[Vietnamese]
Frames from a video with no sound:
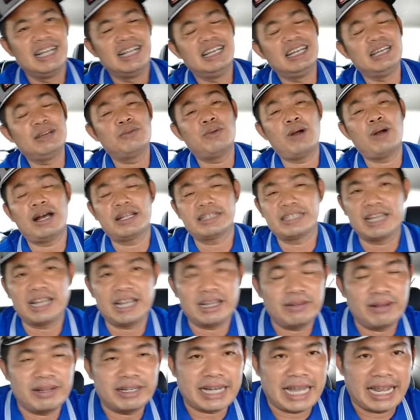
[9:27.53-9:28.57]
liên quan tới
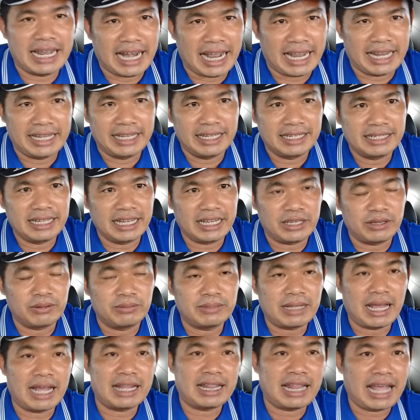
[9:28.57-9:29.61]
cái vấn đề này thì
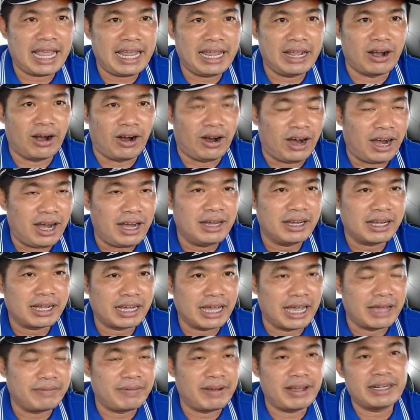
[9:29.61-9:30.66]
chúng ta thấy rõ
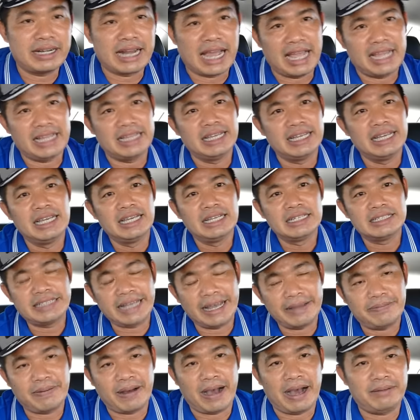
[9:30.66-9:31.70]
về vấn đề
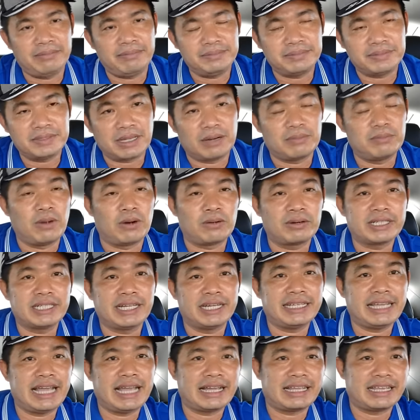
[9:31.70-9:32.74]
sai phạm trong một cái
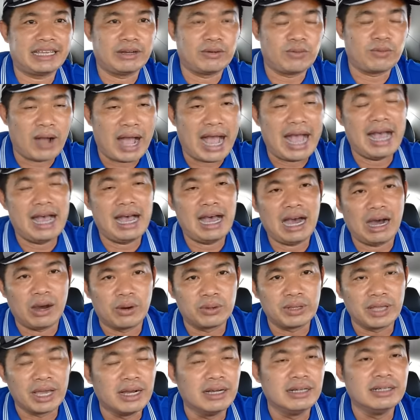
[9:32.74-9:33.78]
thời gian vừa qua
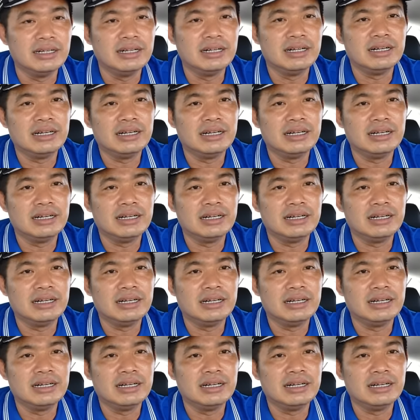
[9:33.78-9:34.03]
hầu như